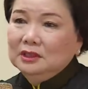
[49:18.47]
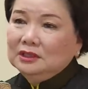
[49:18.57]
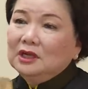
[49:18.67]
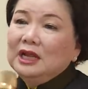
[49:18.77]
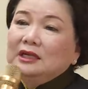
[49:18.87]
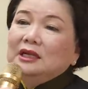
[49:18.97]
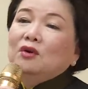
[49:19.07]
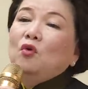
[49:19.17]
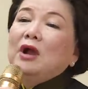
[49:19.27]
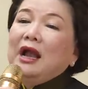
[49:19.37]
Cho nên rằng
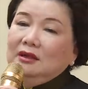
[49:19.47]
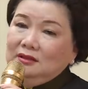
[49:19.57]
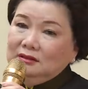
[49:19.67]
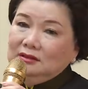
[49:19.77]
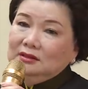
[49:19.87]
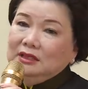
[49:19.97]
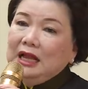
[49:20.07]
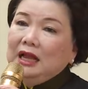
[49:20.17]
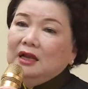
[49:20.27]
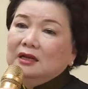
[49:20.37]
cố gắng
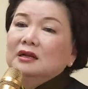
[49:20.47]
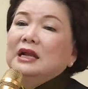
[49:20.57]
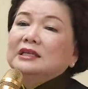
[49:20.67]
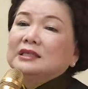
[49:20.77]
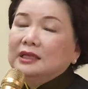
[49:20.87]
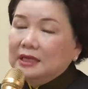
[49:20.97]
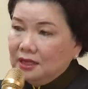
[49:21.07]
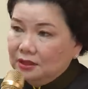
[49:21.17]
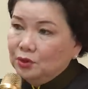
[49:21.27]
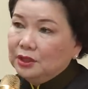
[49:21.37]
là đừng để xảy ra
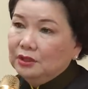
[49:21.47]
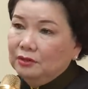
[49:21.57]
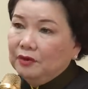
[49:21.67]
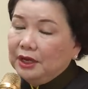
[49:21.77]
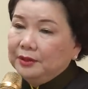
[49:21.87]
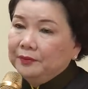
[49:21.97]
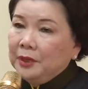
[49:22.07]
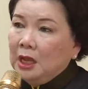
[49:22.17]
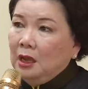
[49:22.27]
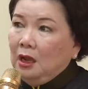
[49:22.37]
cái chuyện như vậy.
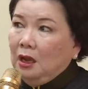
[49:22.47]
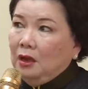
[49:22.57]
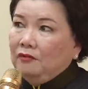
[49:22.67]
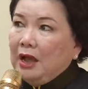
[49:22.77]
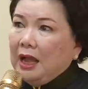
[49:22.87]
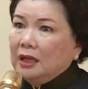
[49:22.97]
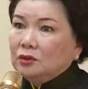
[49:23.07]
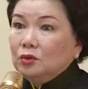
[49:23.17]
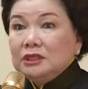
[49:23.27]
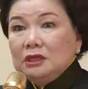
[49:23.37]
Và
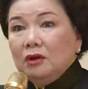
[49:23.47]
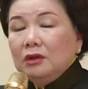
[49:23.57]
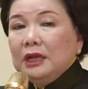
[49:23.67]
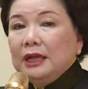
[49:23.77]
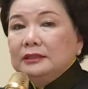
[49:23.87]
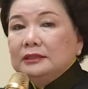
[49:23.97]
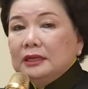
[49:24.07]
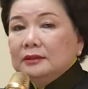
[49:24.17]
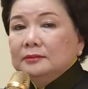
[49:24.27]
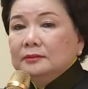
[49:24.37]
tôi xin nói ngay rằng